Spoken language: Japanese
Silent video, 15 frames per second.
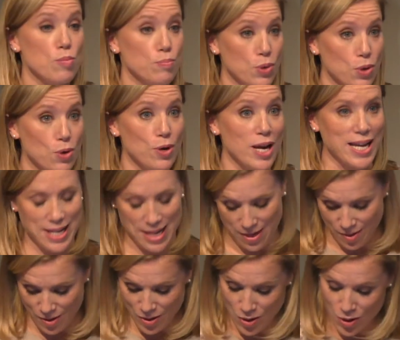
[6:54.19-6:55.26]
貿易、
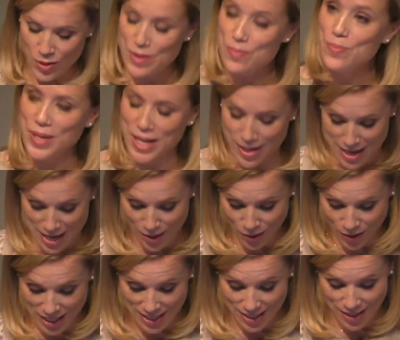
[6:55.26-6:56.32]
オリンピックなど
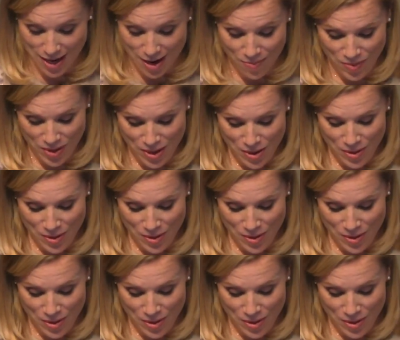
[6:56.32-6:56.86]
ですが、